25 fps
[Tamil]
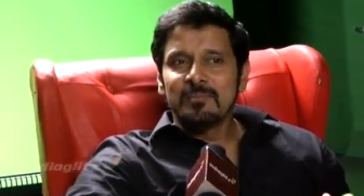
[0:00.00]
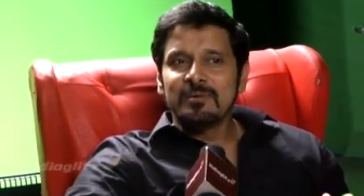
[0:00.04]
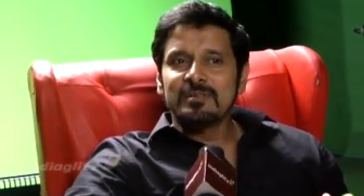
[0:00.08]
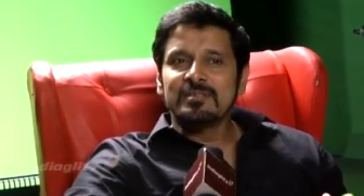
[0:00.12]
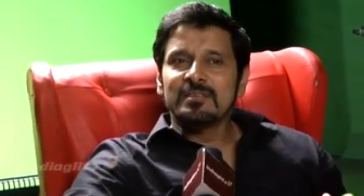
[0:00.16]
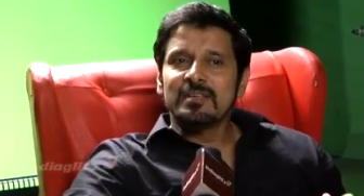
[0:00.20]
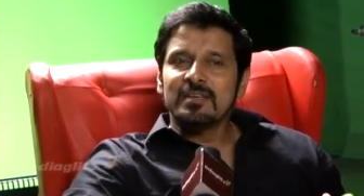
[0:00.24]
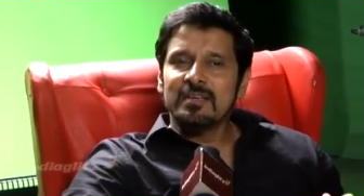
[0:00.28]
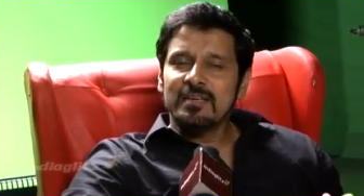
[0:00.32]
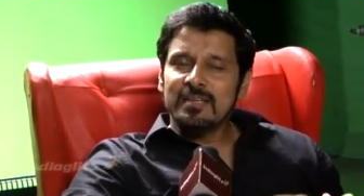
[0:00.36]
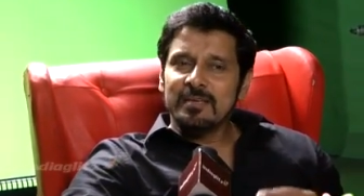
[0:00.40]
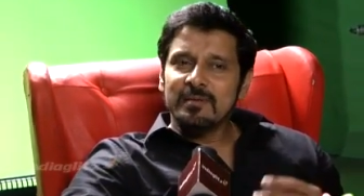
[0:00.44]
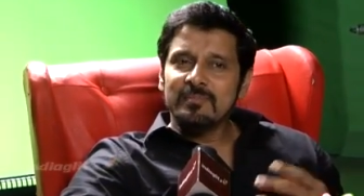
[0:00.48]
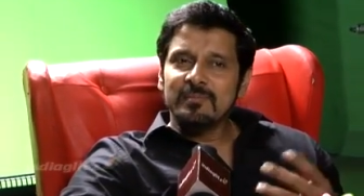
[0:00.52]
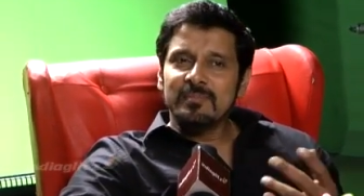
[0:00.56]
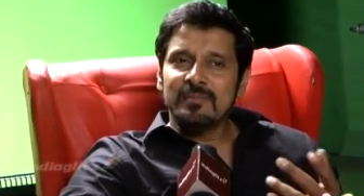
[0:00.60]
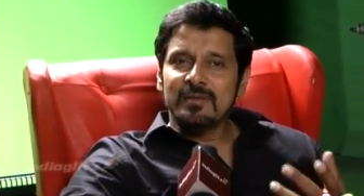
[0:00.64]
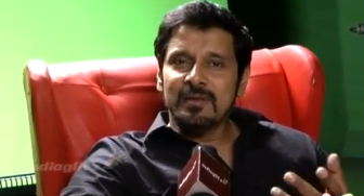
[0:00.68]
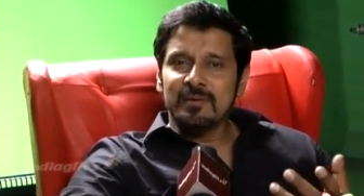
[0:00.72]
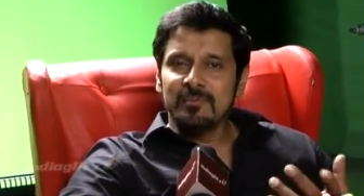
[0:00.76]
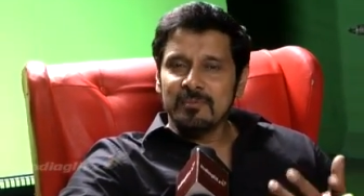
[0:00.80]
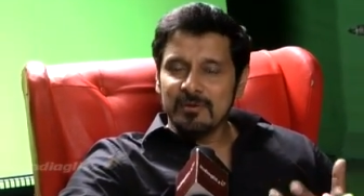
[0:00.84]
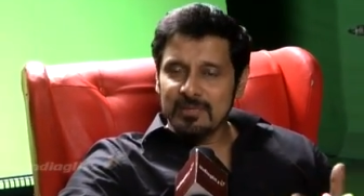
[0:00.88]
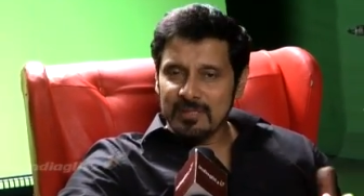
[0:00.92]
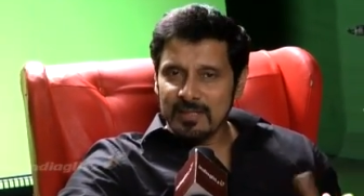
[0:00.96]
பட் சில டைம்
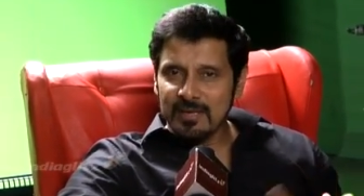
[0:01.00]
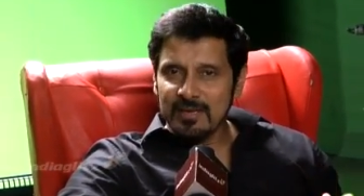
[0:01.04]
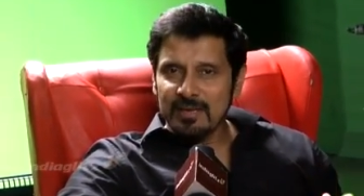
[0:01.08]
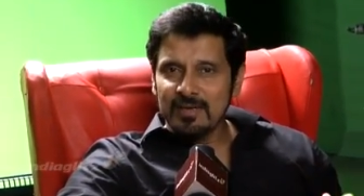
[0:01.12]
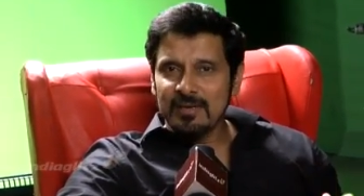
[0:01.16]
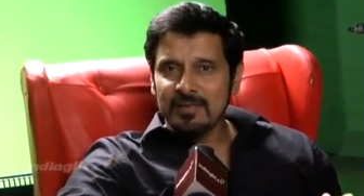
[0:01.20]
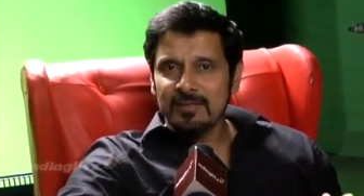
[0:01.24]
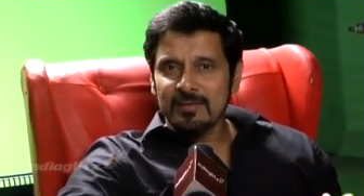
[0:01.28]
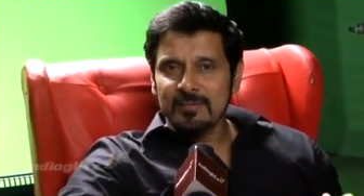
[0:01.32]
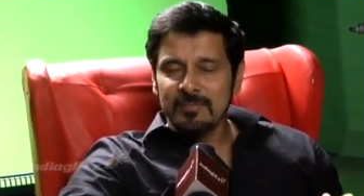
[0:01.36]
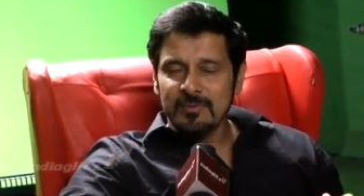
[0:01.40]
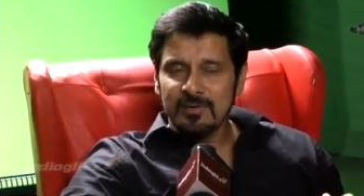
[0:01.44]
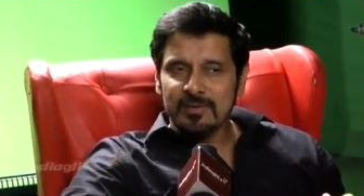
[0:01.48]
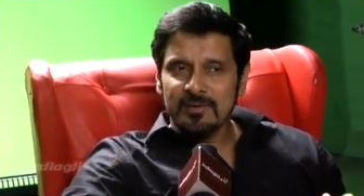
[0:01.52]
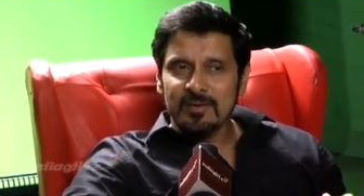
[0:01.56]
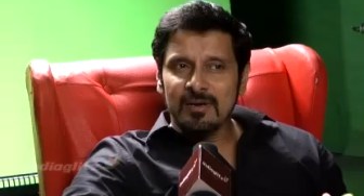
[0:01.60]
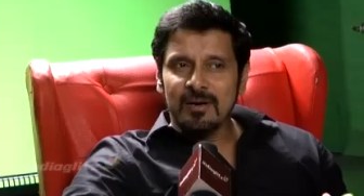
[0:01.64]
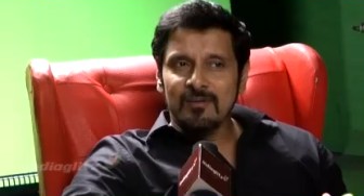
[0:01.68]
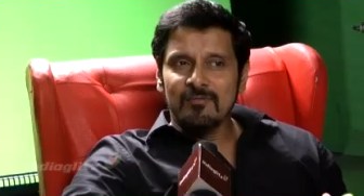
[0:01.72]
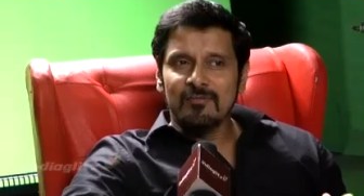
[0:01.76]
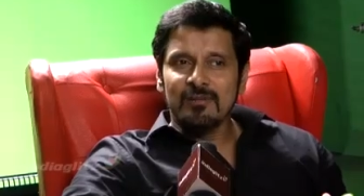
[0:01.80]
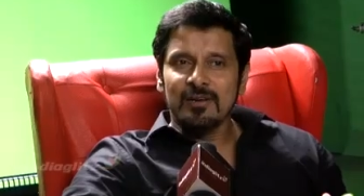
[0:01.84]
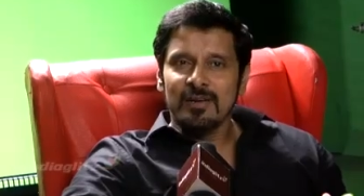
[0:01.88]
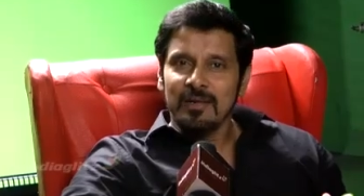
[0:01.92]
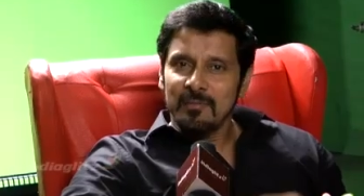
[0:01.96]
நமக்கு தெரியாது பட்
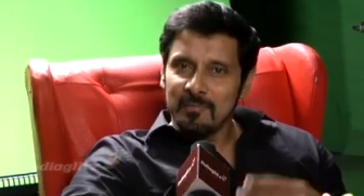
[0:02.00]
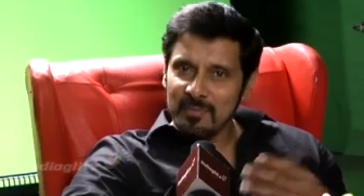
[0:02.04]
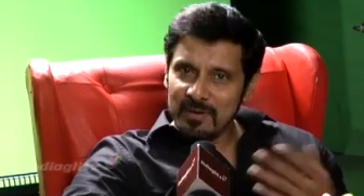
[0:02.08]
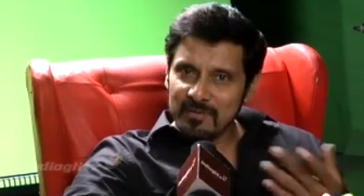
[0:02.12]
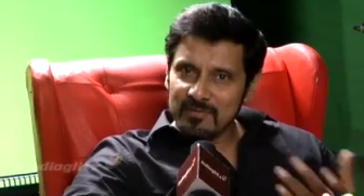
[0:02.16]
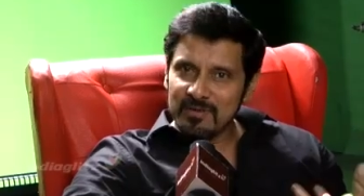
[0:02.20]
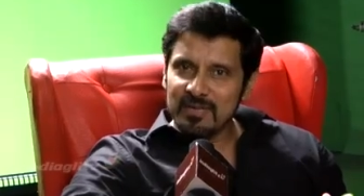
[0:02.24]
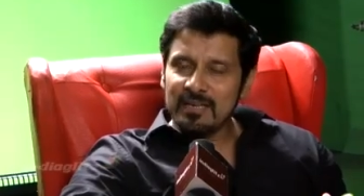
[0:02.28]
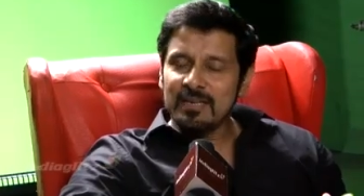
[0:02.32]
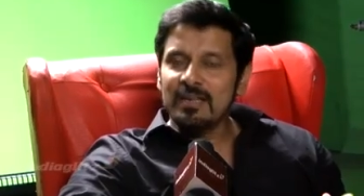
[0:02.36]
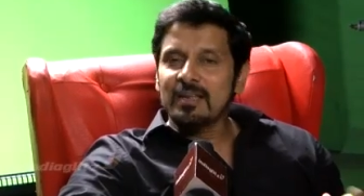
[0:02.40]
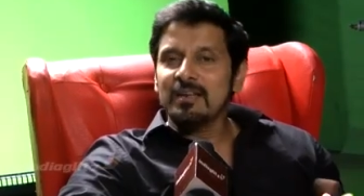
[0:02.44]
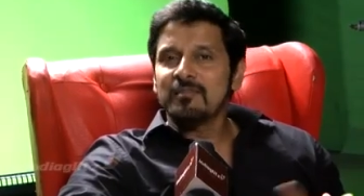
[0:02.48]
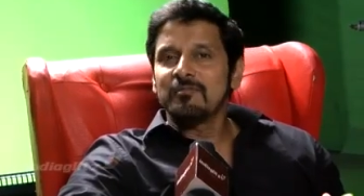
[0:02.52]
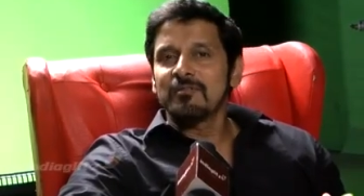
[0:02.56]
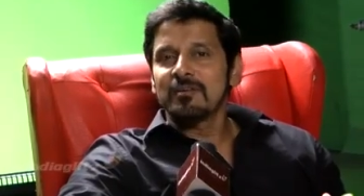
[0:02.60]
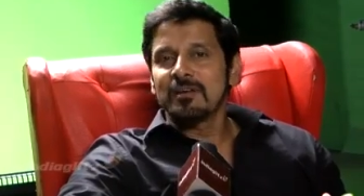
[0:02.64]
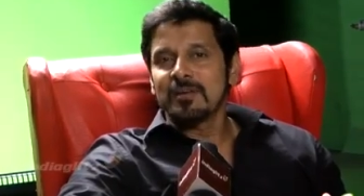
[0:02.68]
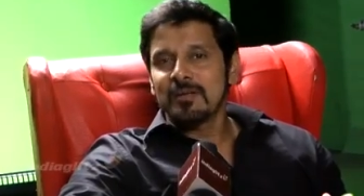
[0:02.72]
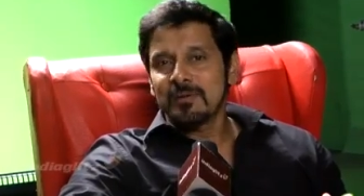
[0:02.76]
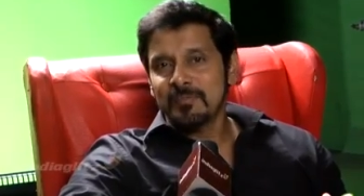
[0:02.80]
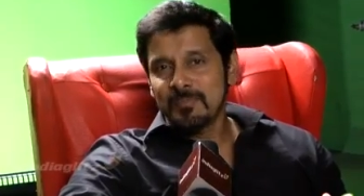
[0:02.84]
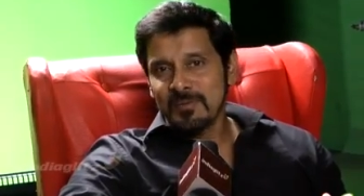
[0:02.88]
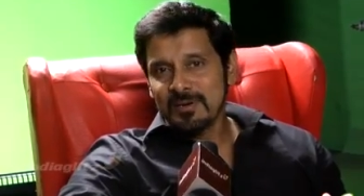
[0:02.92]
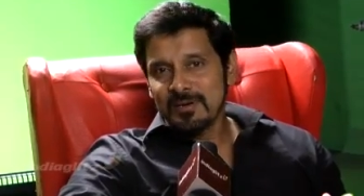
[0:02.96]
அவங்க நம்மளை விட
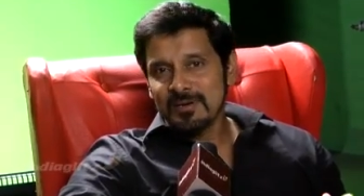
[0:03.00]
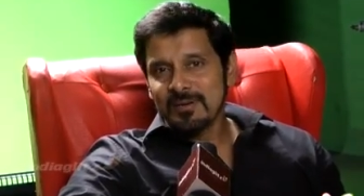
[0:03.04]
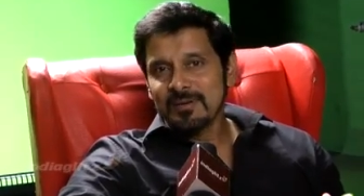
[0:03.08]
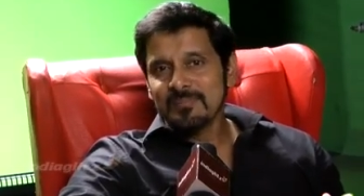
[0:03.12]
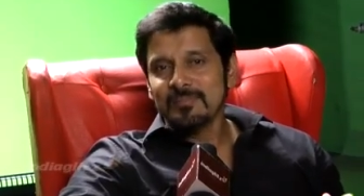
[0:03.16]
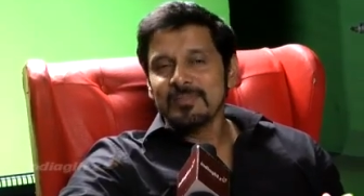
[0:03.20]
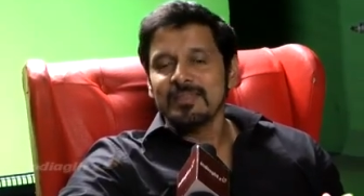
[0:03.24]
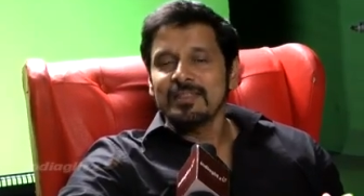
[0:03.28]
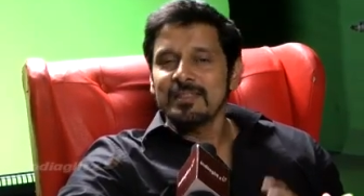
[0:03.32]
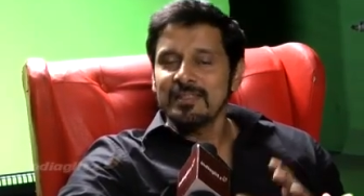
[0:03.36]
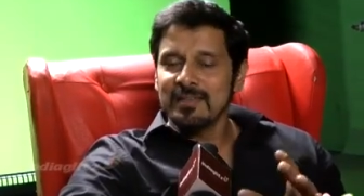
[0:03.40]
நல்லவங்களாக இருப்பாங்க